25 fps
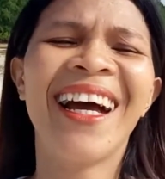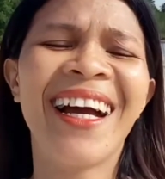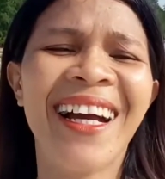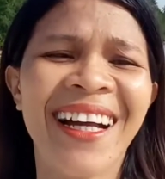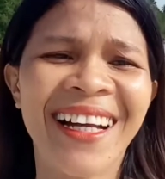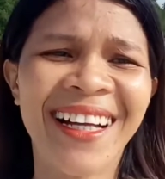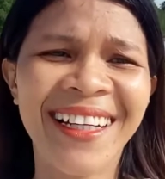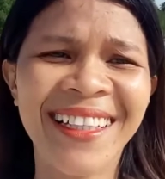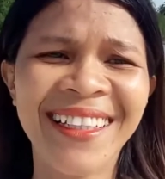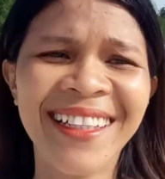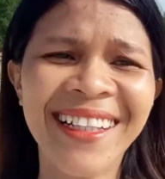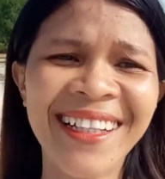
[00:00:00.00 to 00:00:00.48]

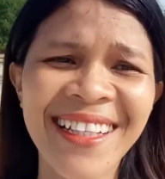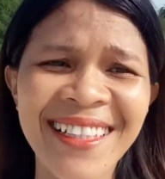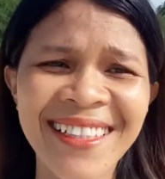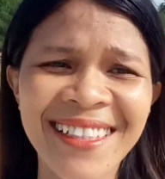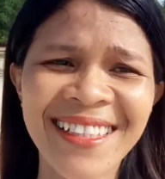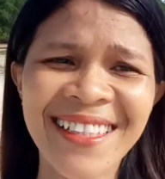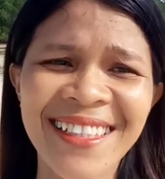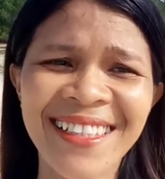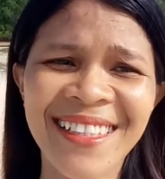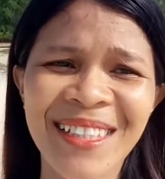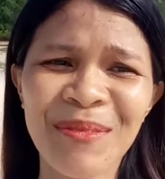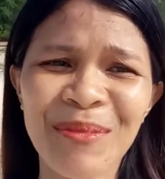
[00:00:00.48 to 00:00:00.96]

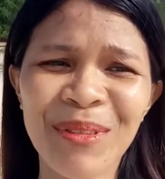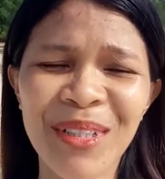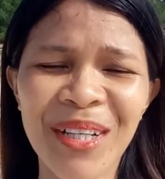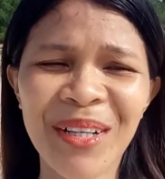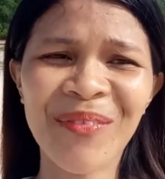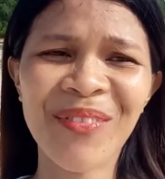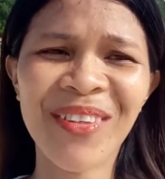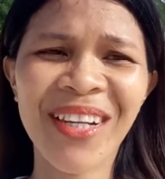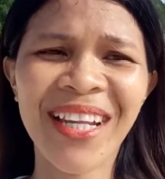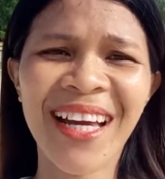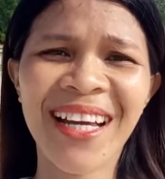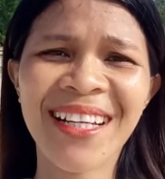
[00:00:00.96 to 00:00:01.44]
Kadalasan sa mga
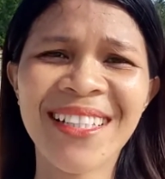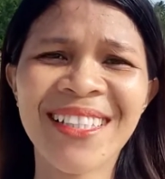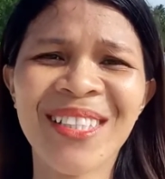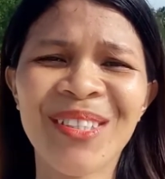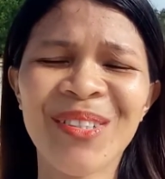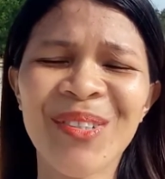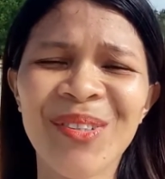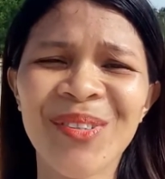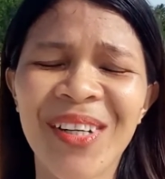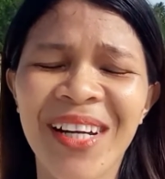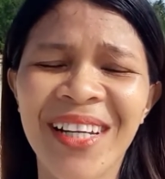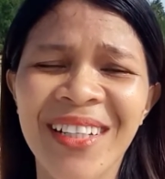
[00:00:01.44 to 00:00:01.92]
vlogs
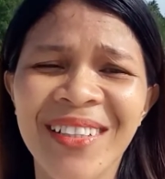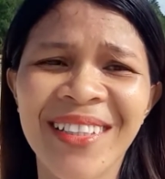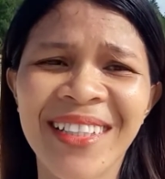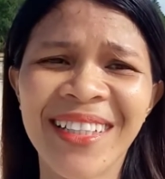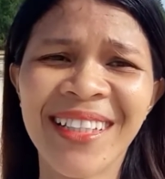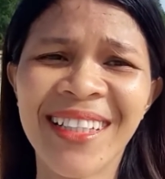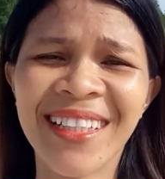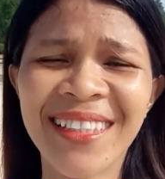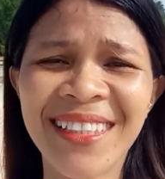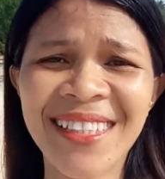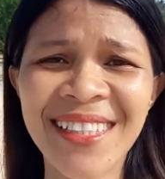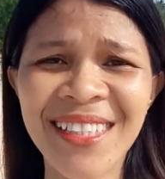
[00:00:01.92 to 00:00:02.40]
ko ay
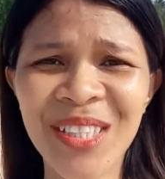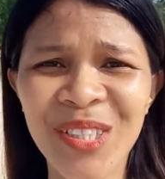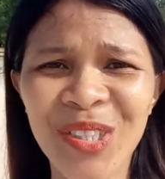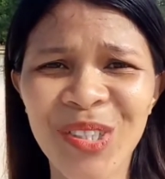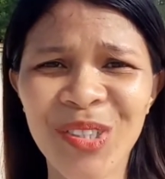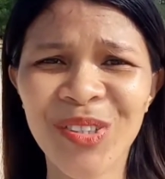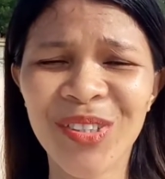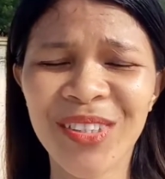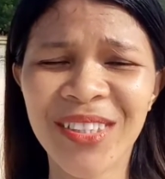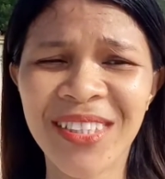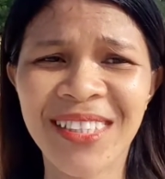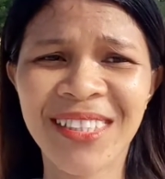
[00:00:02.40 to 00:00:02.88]
related
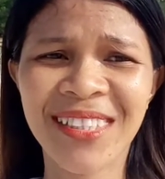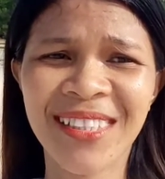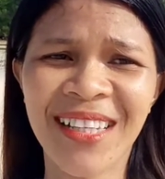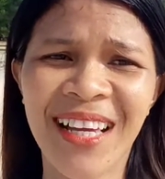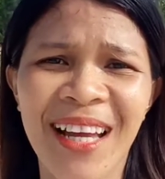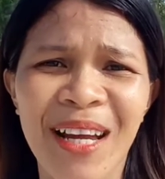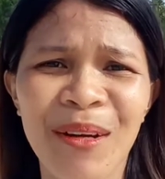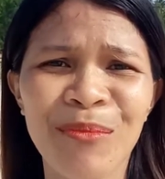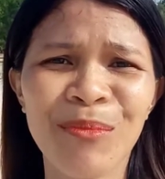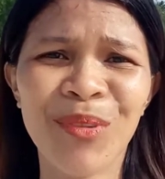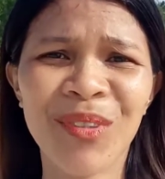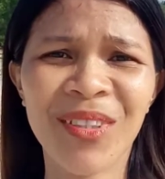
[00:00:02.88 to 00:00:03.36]
yun
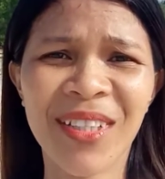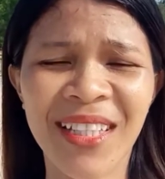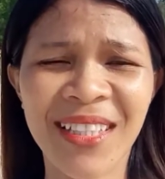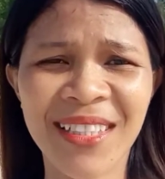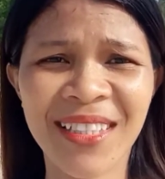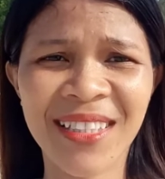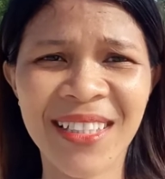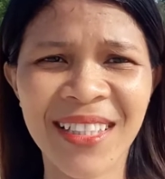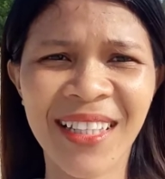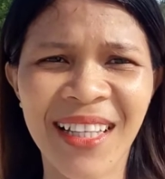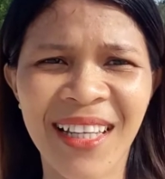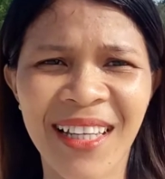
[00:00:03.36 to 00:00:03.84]
sa among
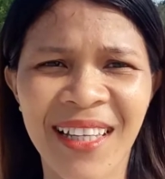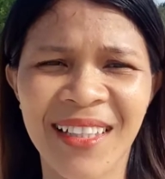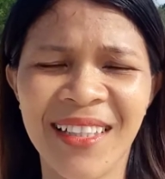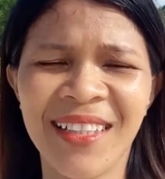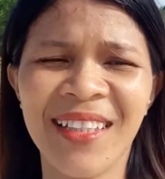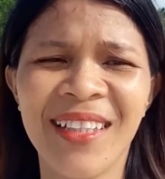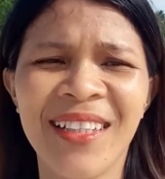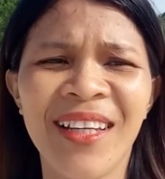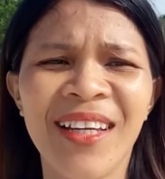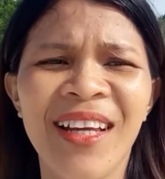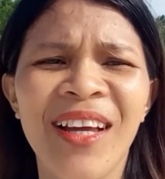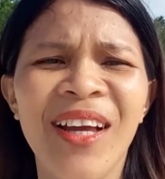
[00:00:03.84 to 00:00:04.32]
isla.
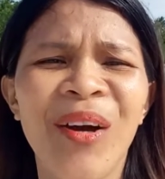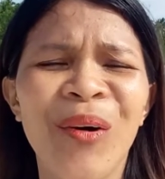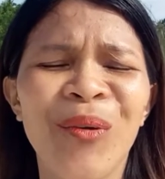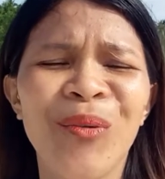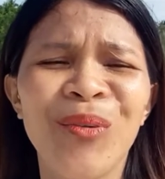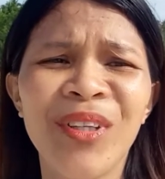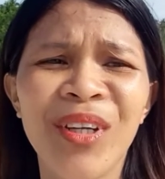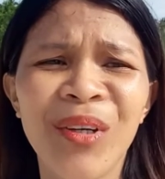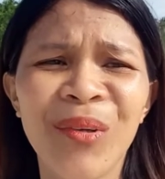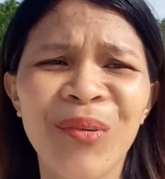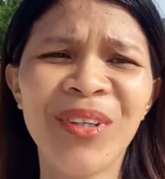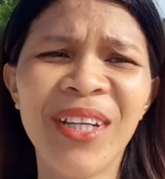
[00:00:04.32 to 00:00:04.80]

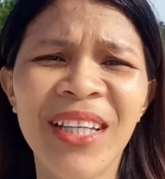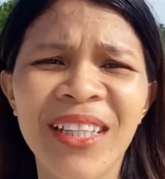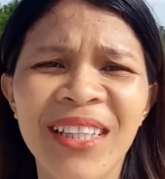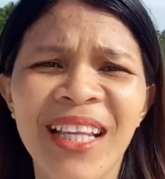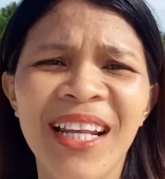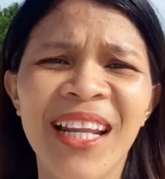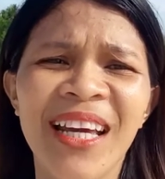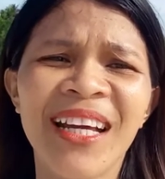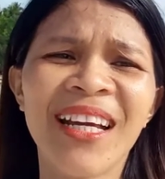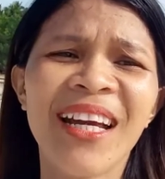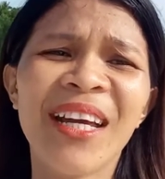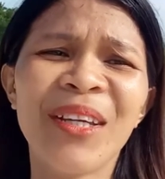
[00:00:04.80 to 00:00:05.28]
Unang-una
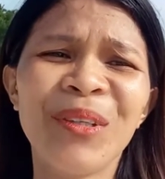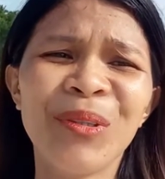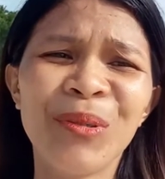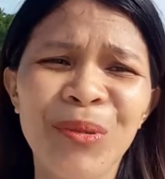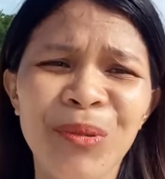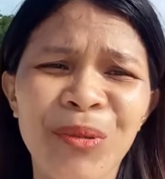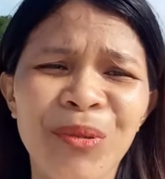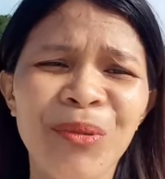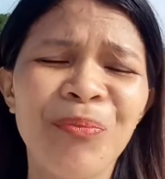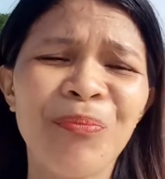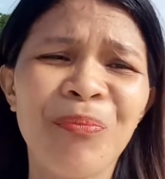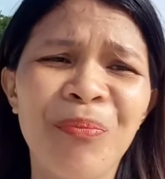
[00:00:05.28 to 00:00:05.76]
talaga
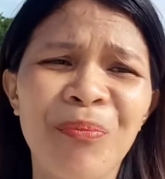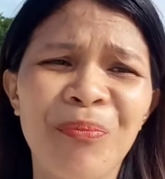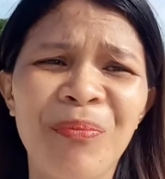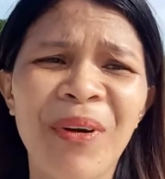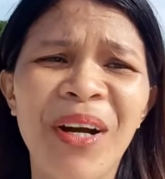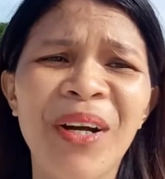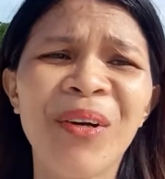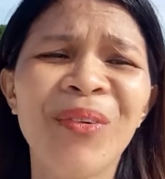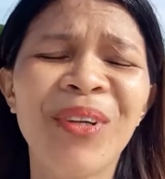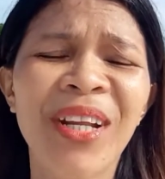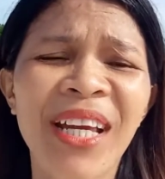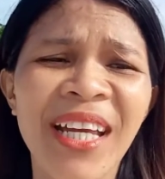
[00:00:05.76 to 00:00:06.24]
yung
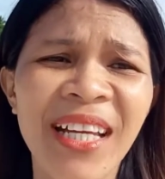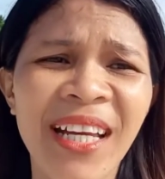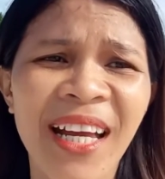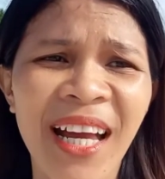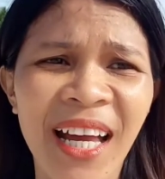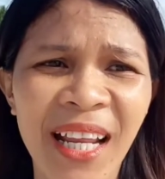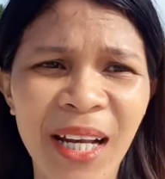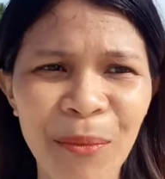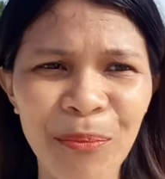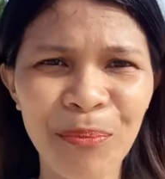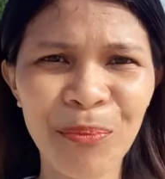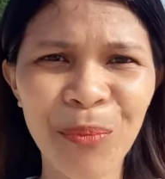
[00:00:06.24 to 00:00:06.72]
pangunahing
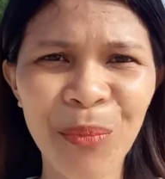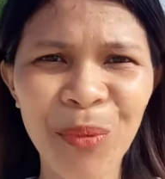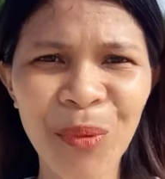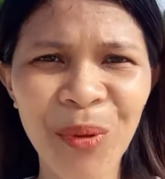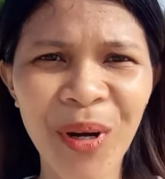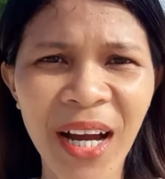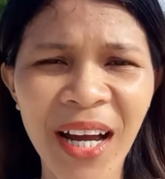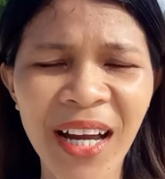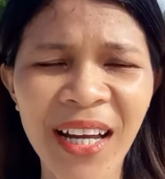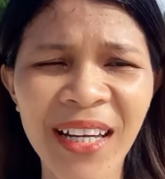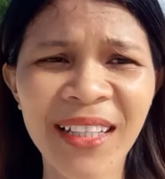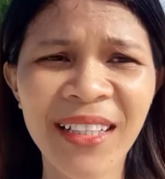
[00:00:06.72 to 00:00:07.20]
hanap
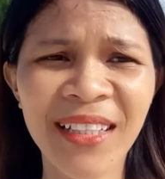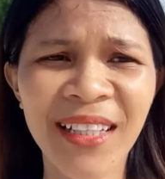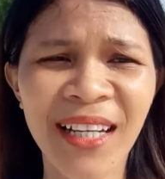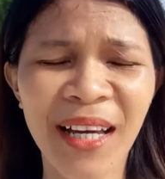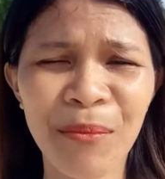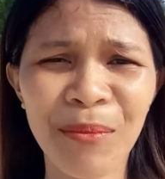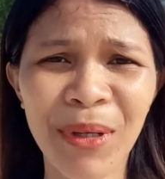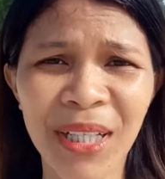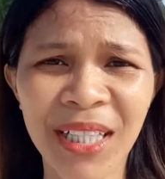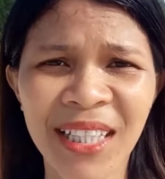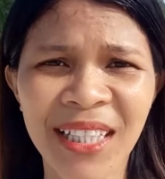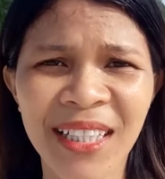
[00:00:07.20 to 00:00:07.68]
buhay na
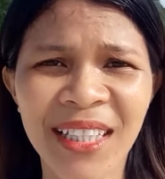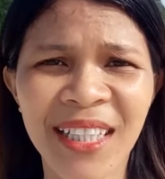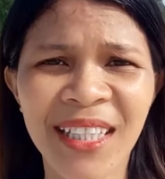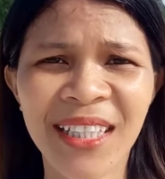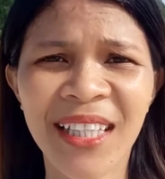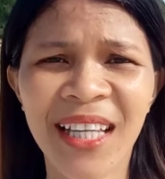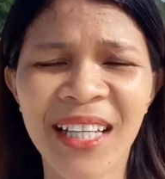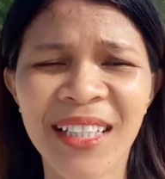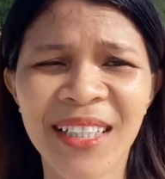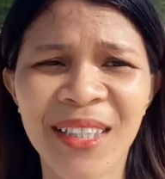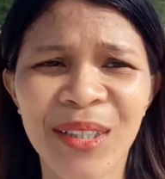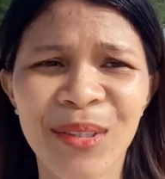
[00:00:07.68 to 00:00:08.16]

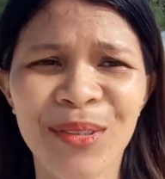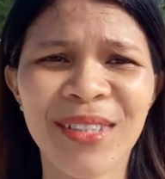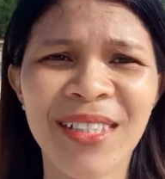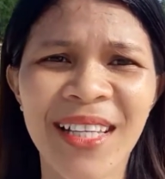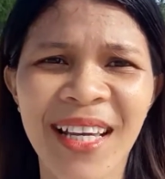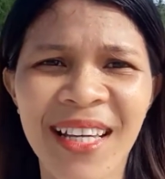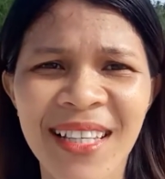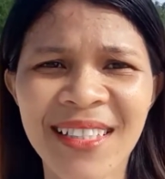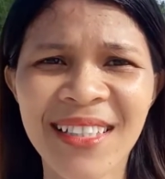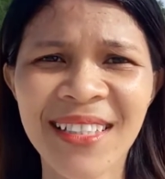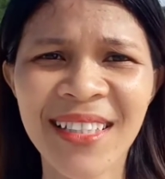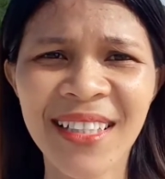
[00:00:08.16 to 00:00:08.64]
makikita dito sa
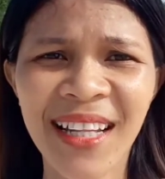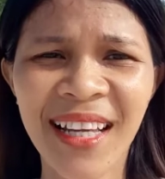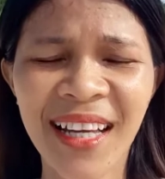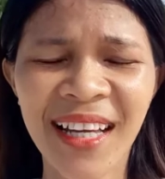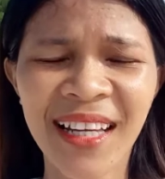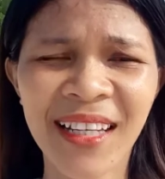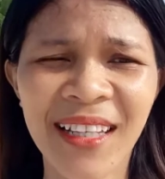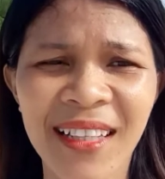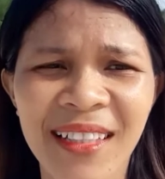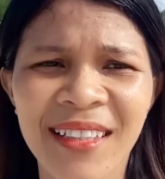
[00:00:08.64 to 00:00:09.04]
isla,